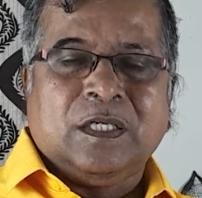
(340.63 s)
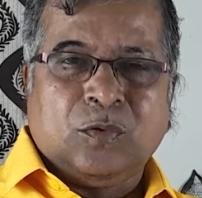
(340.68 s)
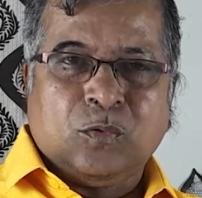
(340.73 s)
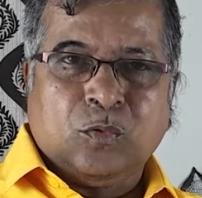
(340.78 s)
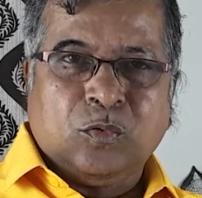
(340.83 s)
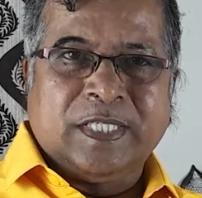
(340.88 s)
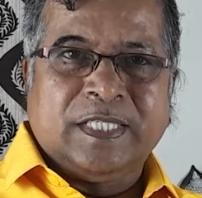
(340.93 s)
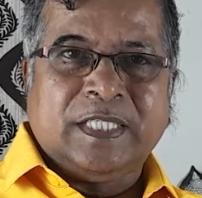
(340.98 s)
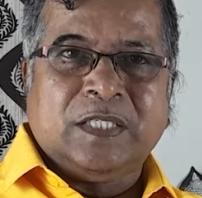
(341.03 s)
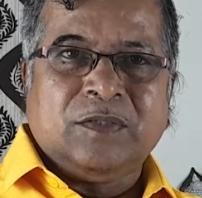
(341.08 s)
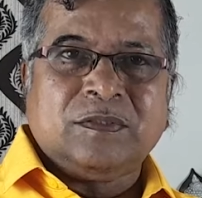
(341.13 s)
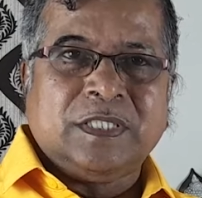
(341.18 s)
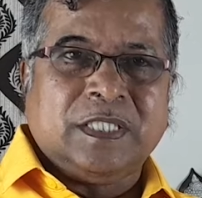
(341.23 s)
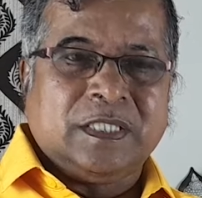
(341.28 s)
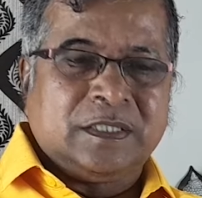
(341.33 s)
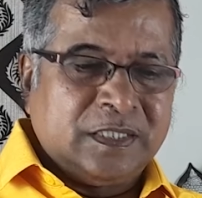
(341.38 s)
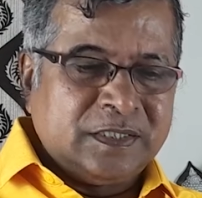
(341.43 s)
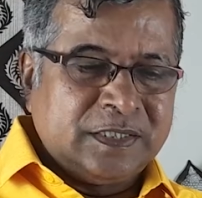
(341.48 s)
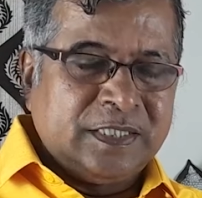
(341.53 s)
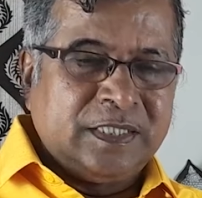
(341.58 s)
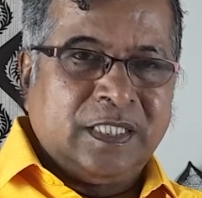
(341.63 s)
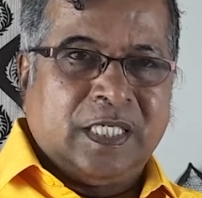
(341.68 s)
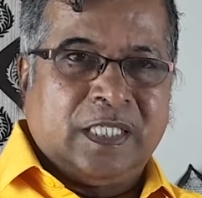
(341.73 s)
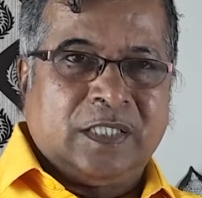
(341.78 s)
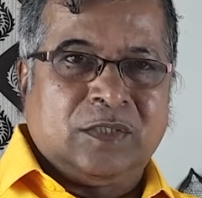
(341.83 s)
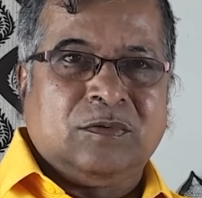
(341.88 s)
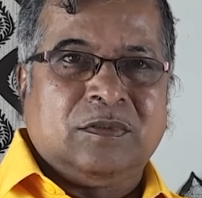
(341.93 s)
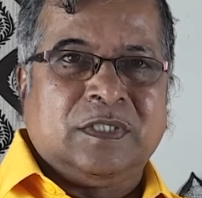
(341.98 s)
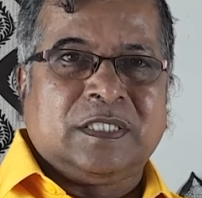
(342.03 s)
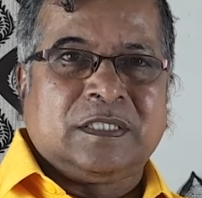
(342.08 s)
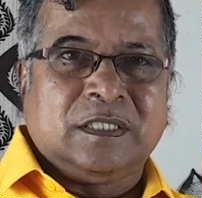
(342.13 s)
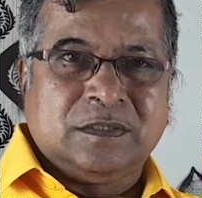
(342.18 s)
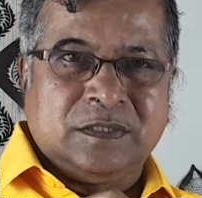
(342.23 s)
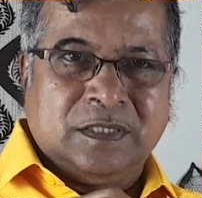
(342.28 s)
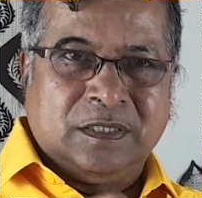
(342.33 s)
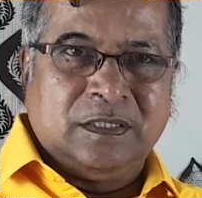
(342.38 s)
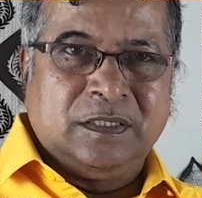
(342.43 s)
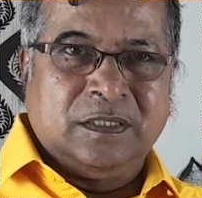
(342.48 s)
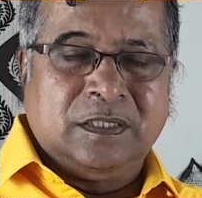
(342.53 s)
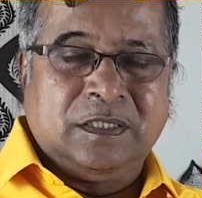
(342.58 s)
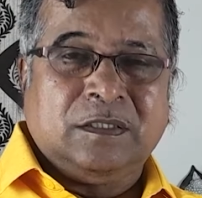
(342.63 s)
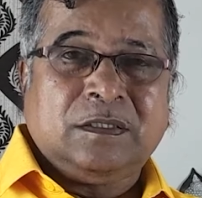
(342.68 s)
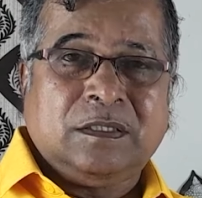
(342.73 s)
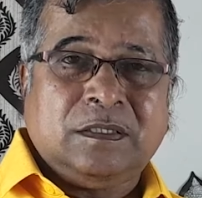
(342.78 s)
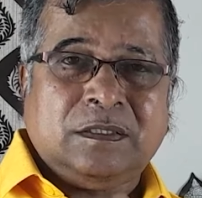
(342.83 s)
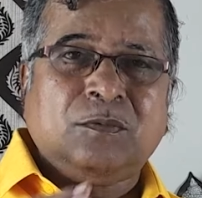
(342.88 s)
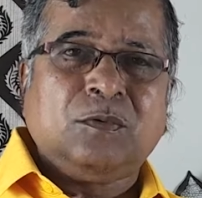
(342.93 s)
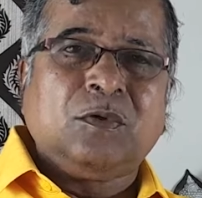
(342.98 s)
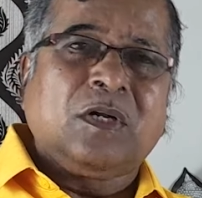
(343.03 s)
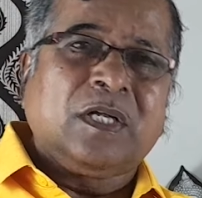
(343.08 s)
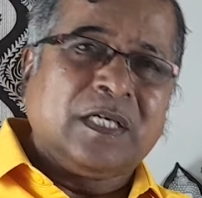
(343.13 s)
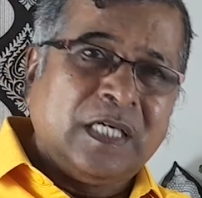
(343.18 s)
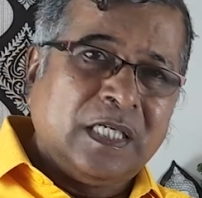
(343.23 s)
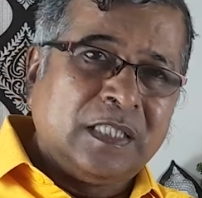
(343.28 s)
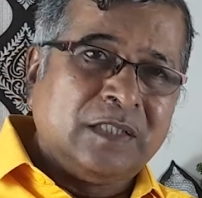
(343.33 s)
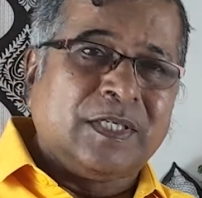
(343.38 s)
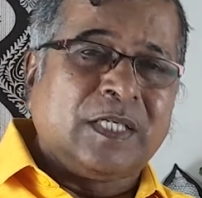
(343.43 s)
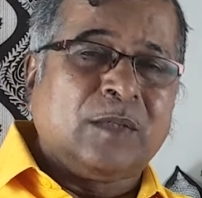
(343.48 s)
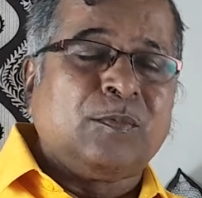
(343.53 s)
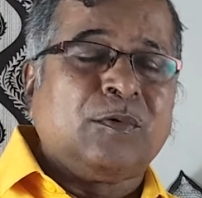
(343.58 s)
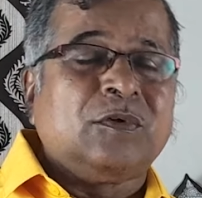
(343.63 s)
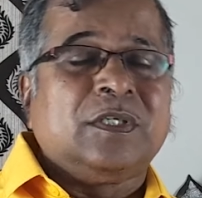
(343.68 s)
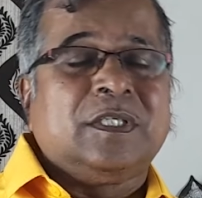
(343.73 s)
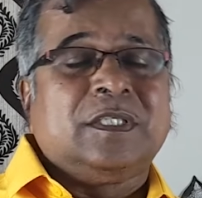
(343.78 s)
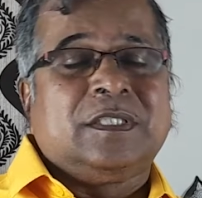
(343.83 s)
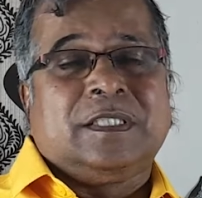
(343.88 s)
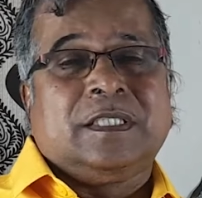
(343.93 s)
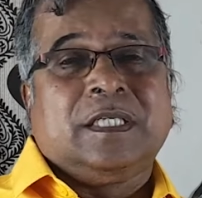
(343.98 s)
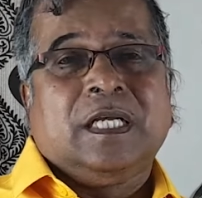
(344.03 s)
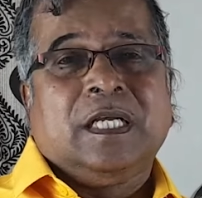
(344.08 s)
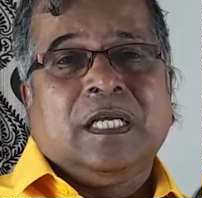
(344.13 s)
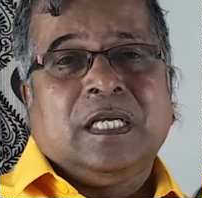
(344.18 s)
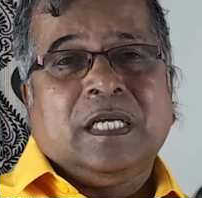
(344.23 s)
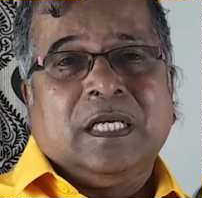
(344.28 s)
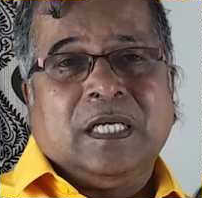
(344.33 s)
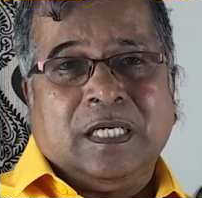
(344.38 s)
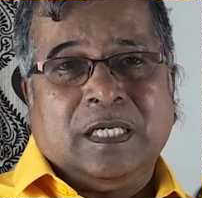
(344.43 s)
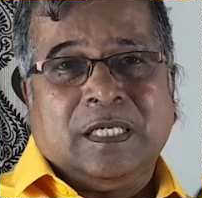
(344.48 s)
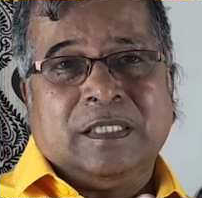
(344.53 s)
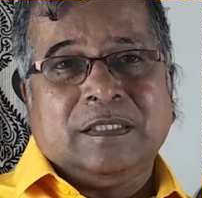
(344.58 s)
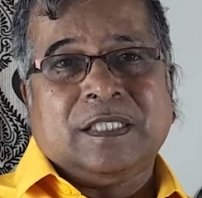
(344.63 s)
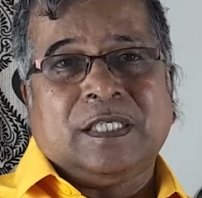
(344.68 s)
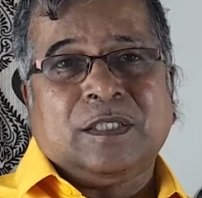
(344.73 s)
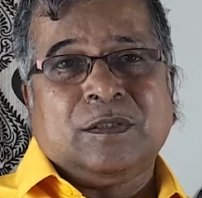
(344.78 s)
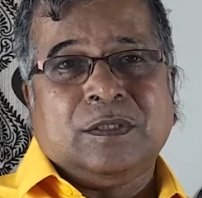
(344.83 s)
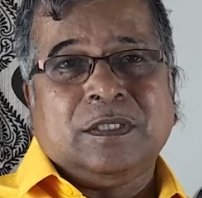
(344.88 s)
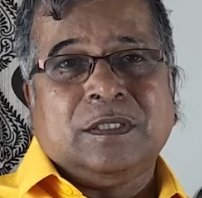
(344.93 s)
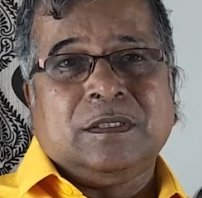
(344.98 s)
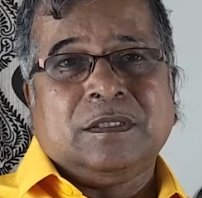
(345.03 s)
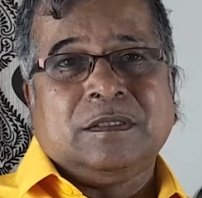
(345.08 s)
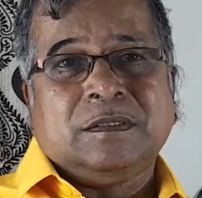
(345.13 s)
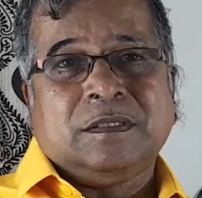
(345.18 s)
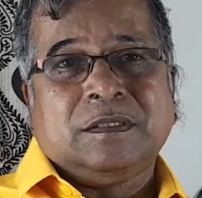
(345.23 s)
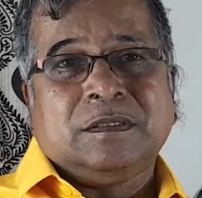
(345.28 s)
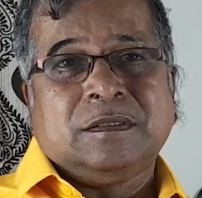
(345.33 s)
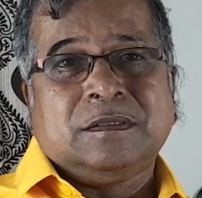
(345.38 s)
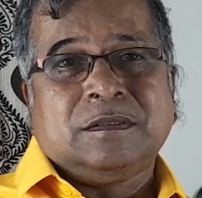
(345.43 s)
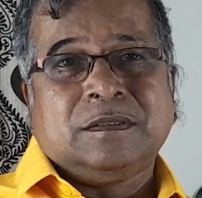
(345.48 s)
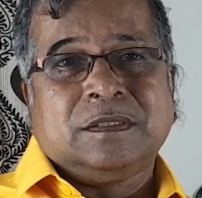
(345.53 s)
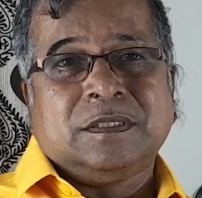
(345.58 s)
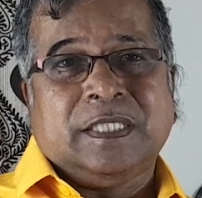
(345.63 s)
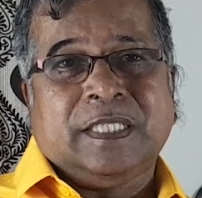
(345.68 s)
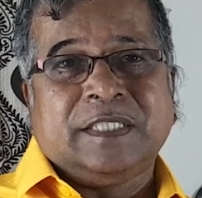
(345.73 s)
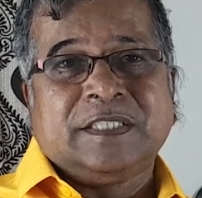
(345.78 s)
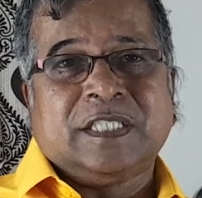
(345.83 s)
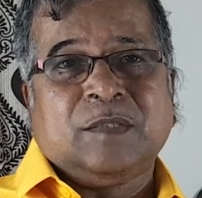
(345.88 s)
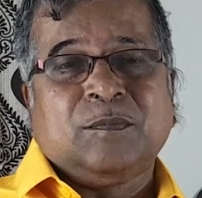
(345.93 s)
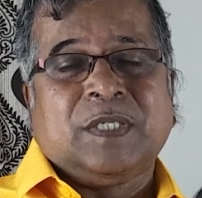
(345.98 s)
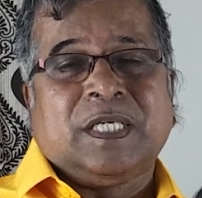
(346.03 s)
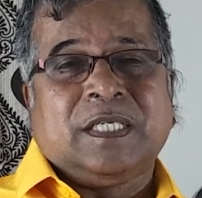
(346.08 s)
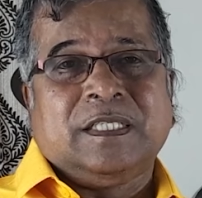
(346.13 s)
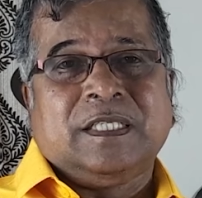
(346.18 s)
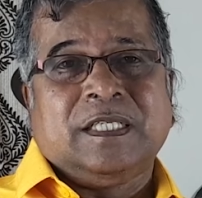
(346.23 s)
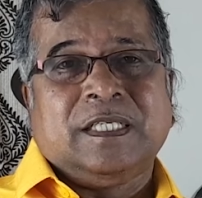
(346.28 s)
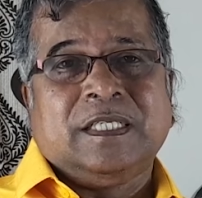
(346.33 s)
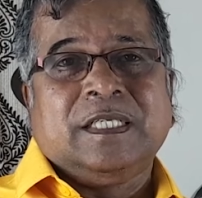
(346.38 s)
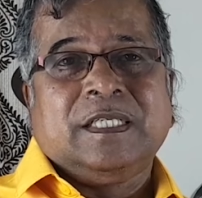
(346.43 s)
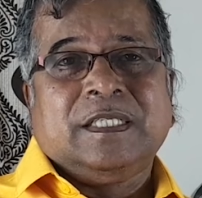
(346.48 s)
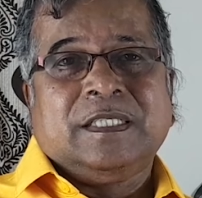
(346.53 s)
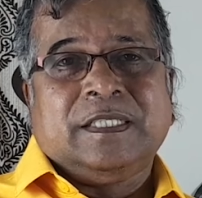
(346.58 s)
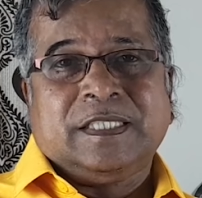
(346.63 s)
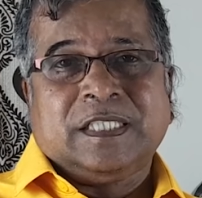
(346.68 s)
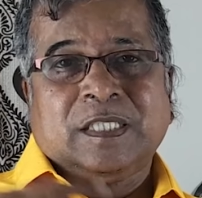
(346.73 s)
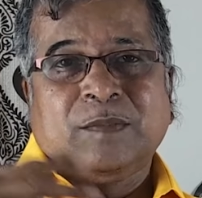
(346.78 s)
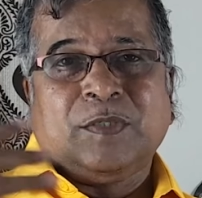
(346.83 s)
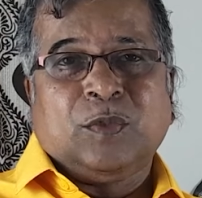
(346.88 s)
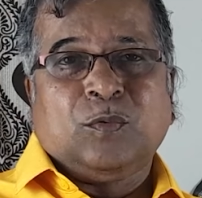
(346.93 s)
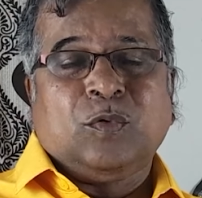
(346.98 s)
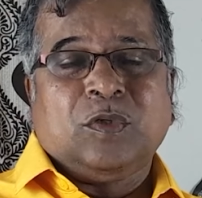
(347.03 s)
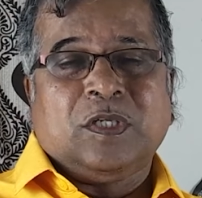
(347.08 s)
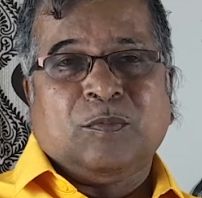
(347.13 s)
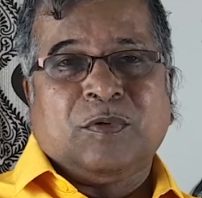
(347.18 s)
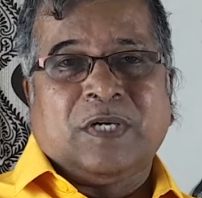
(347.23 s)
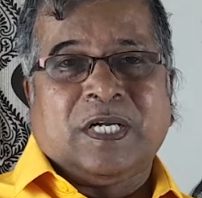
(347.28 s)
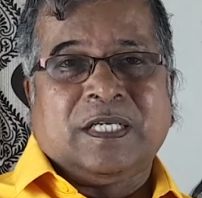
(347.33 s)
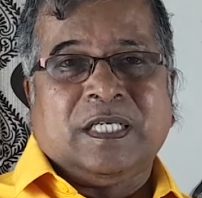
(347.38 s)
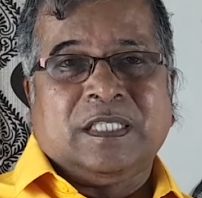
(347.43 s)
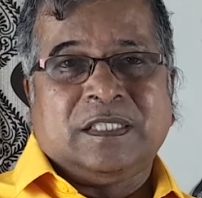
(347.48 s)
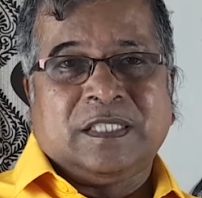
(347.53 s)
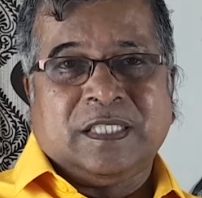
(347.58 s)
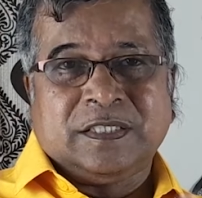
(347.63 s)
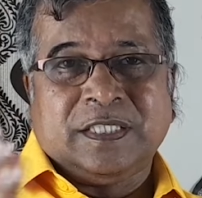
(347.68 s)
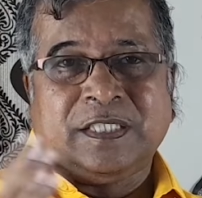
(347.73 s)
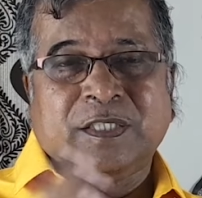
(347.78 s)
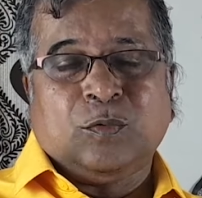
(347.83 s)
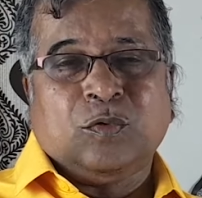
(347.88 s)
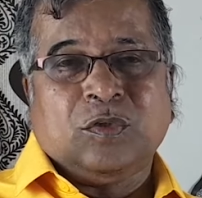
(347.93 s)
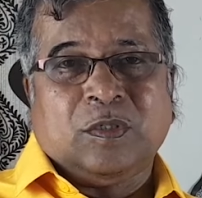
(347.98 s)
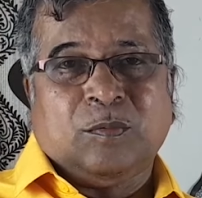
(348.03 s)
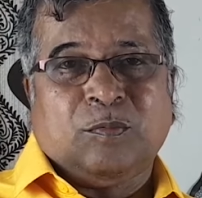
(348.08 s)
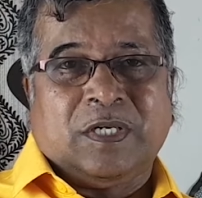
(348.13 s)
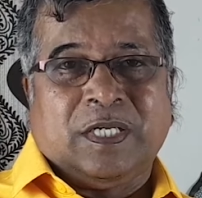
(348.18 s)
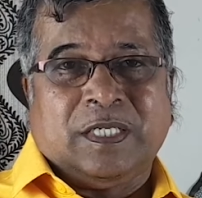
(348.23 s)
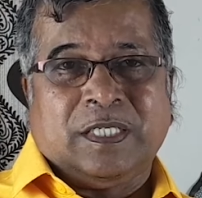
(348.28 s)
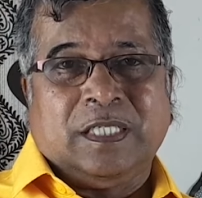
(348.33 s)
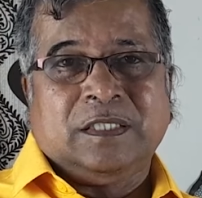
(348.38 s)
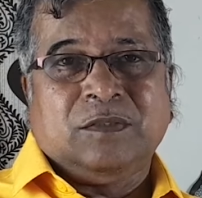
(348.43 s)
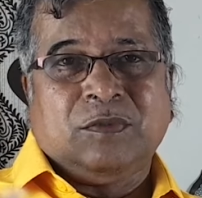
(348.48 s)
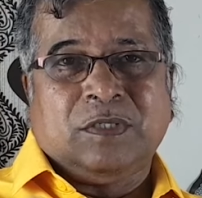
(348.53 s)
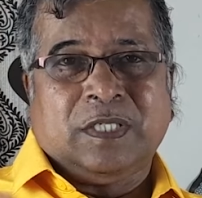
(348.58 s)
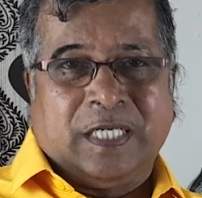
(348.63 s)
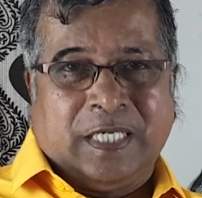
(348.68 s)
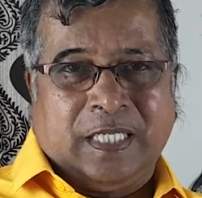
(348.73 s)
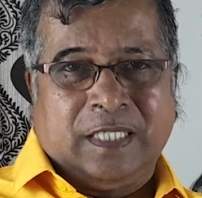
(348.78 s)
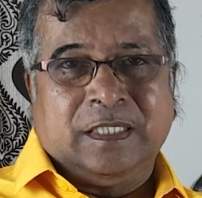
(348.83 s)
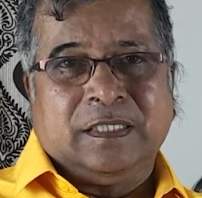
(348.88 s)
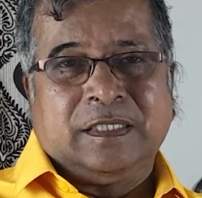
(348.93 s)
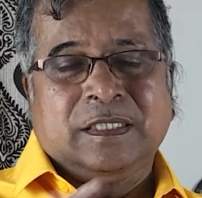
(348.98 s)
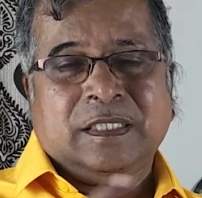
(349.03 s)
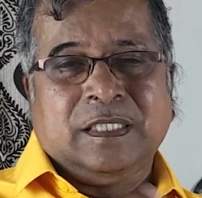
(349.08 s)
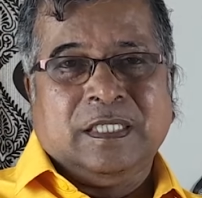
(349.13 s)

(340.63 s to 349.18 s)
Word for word: கூட்டணிக்கு வந்து எத்தனை சீட்டு கிடைக்கும் எத்தனை சீட்டு இது இது ஊடகங்கள் இது வேறு போட்டுக்கிட்டு இத்தனை இது ஹேஷியமாக இருக்குது இத்தனை பேர் கொடுக்க போகிறாங்க இத்தனை சீட்டு கொடுக்க போகிறாங்க இது ஒரு கணக்கு